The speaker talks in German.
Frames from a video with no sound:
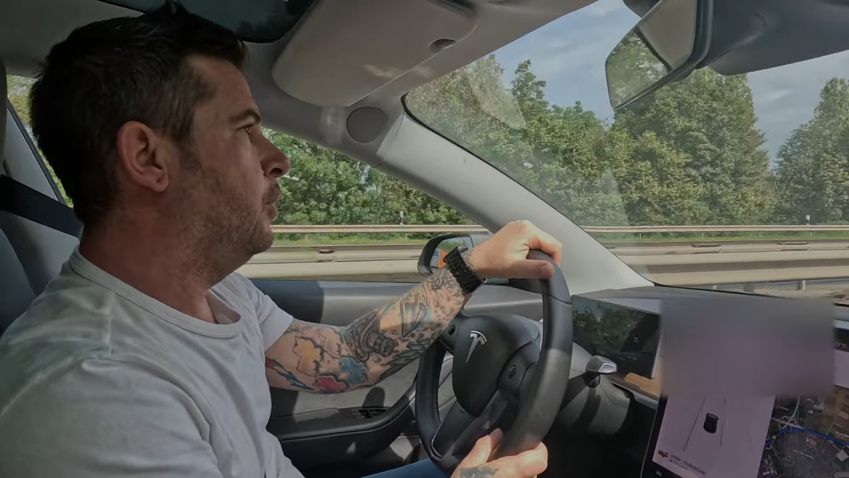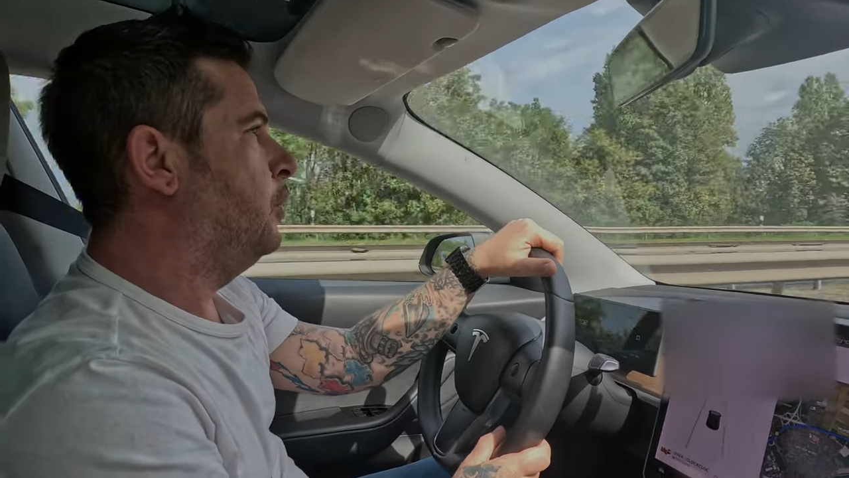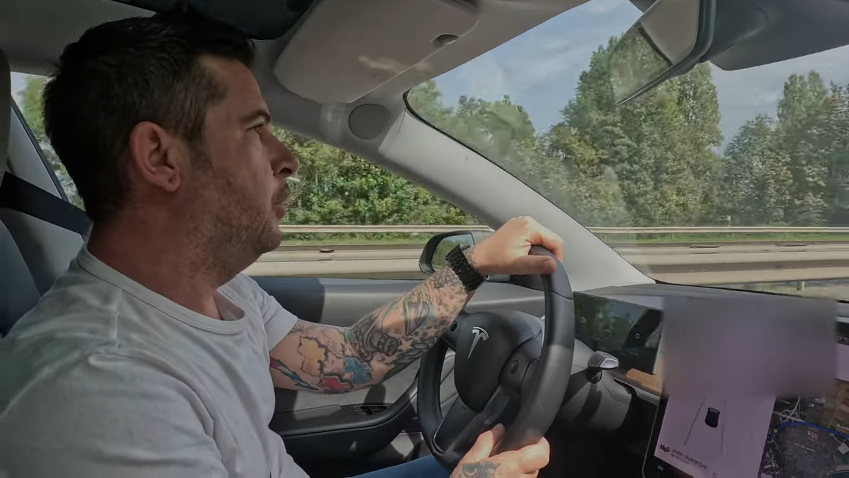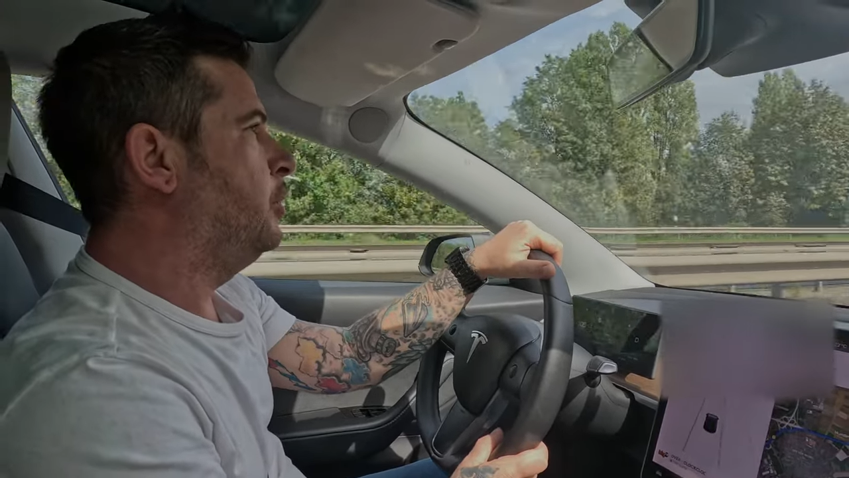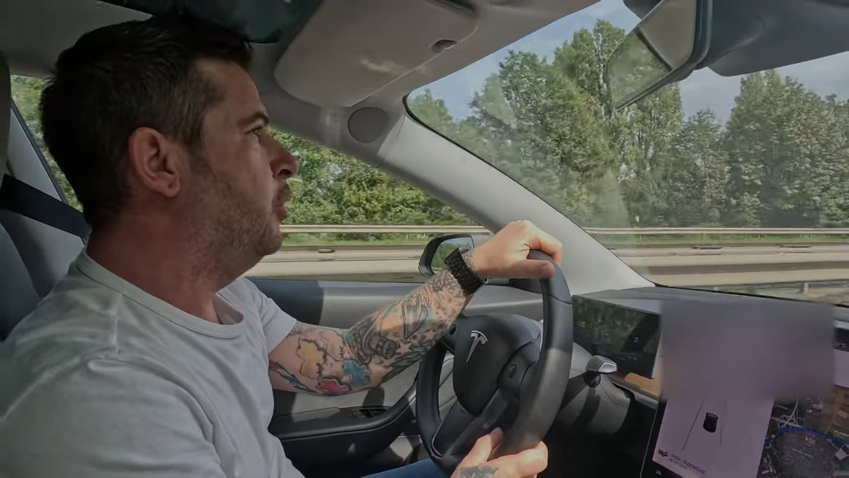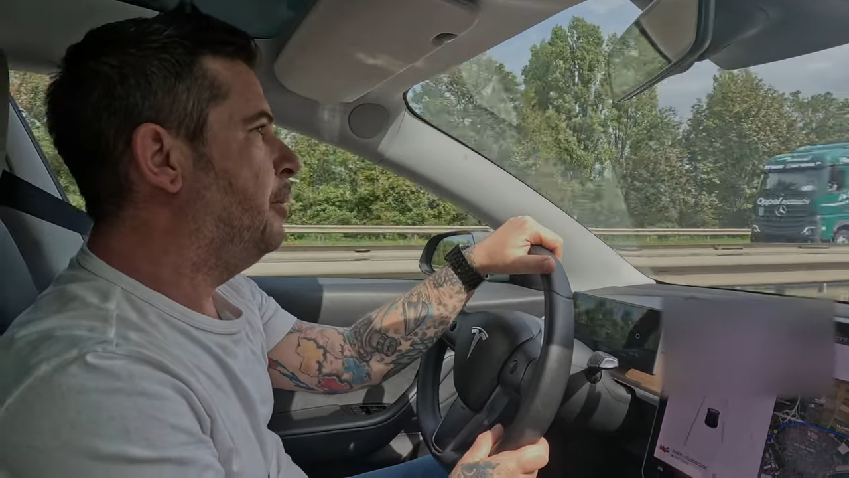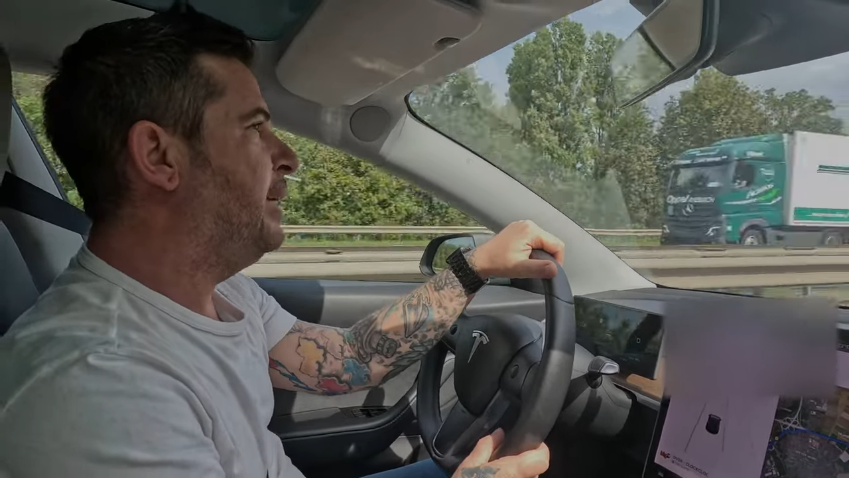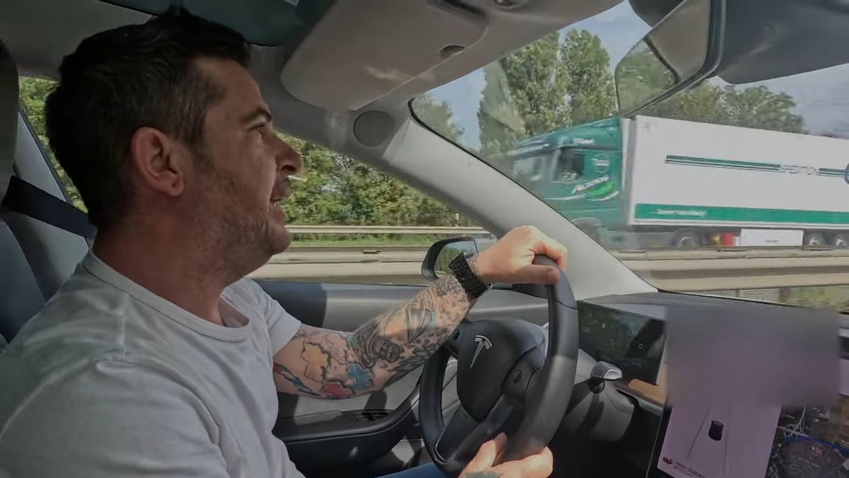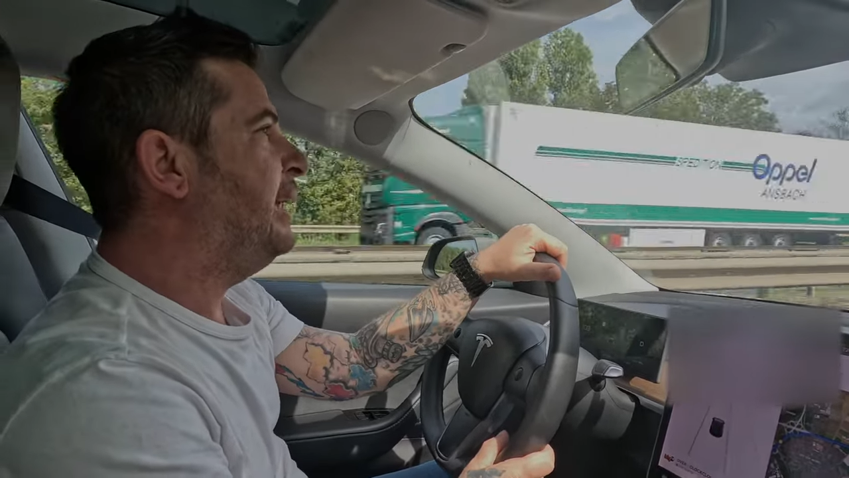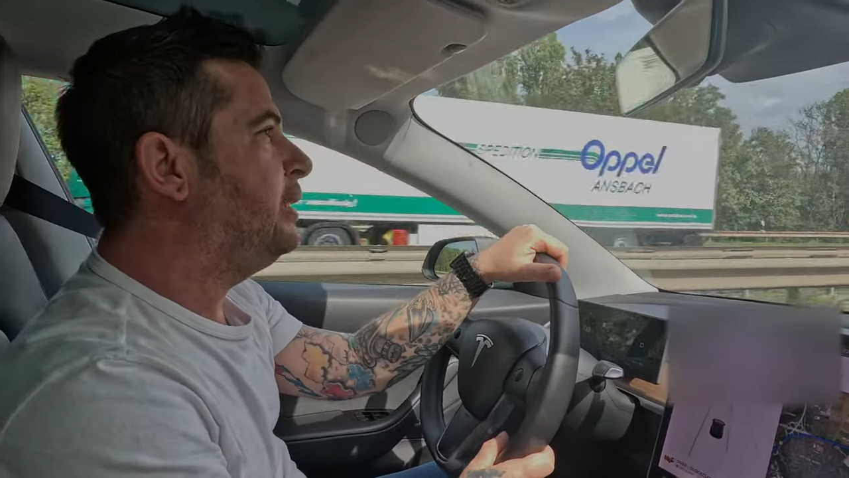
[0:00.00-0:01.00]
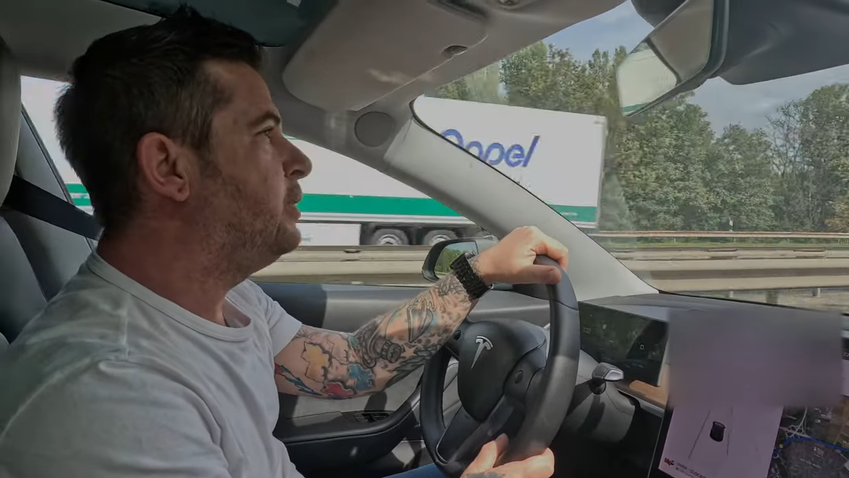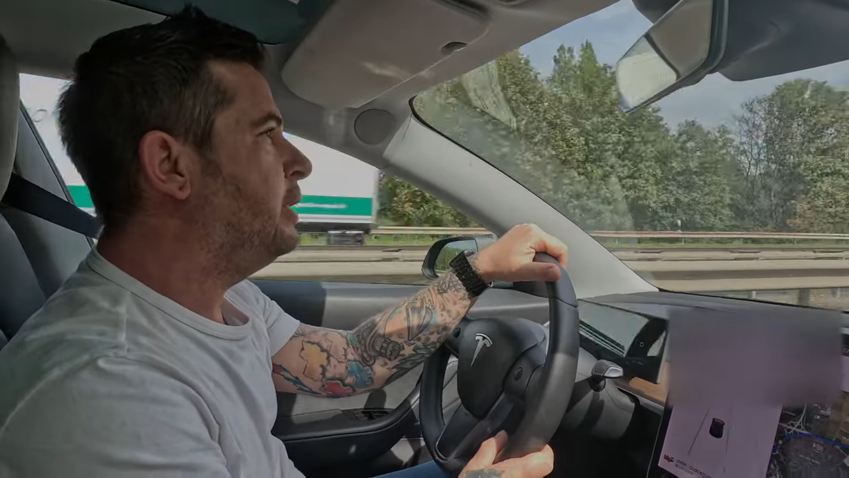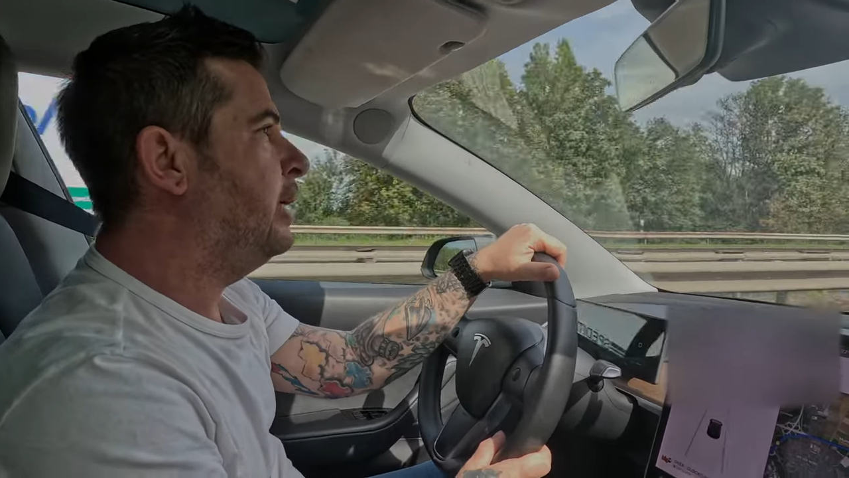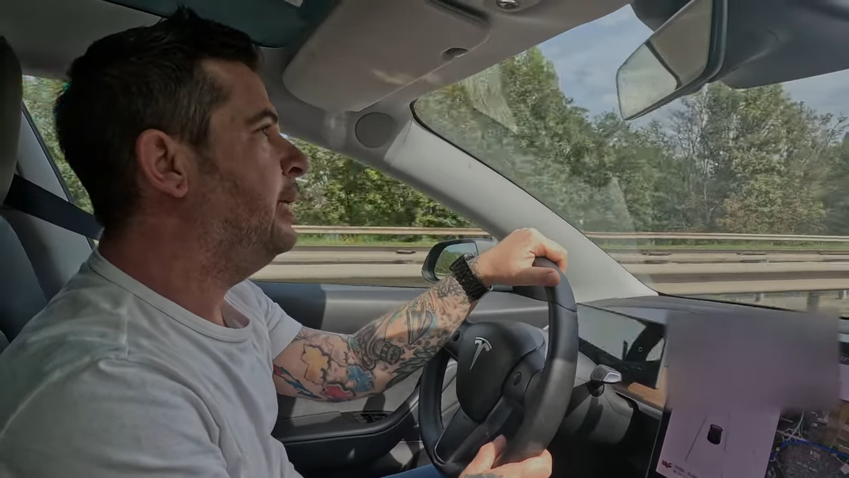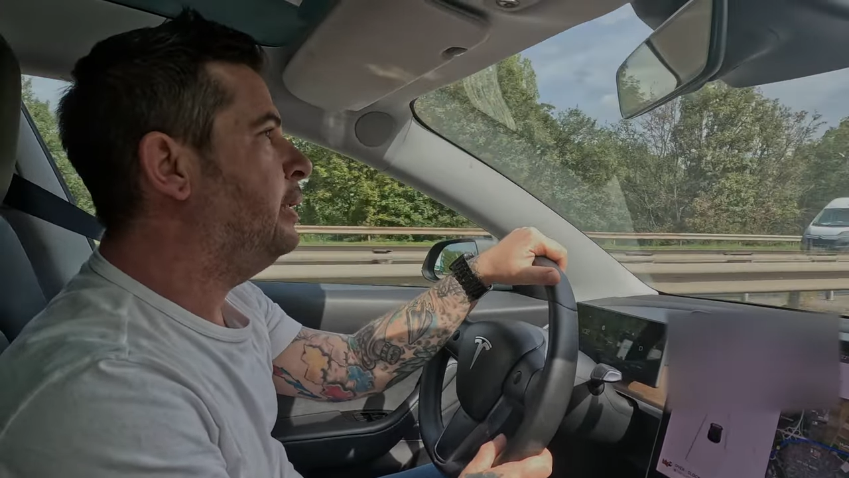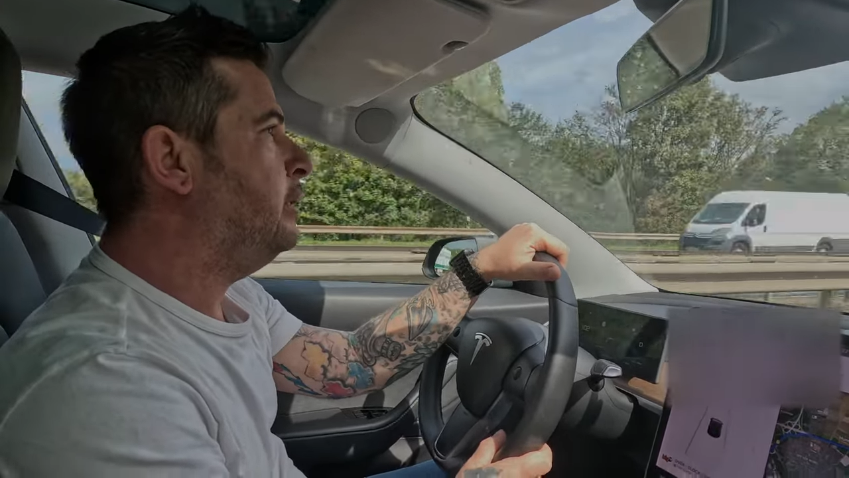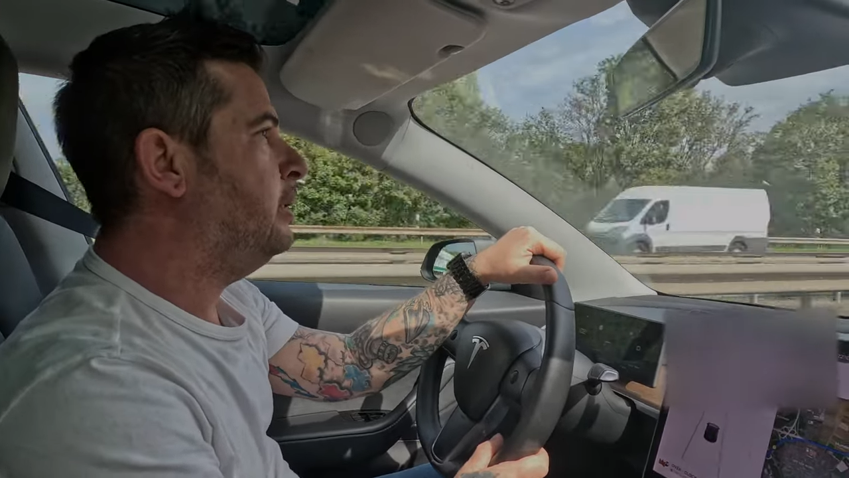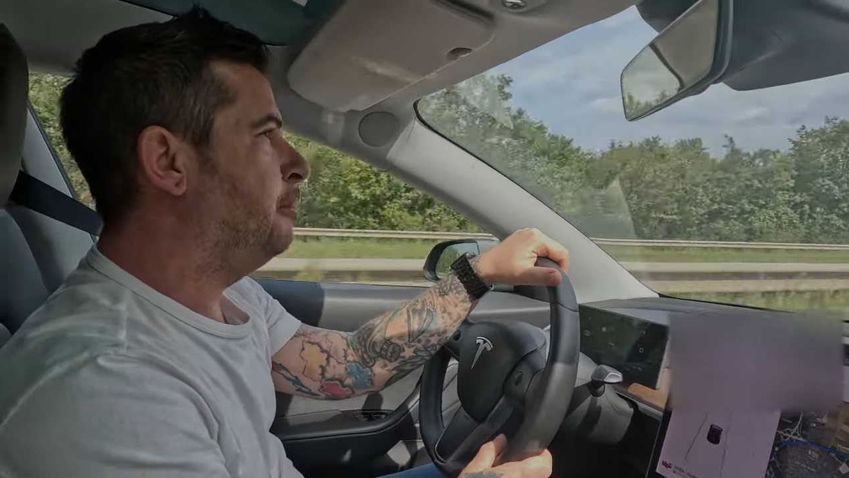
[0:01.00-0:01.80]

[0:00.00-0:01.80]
Und um ehrlich zu sein,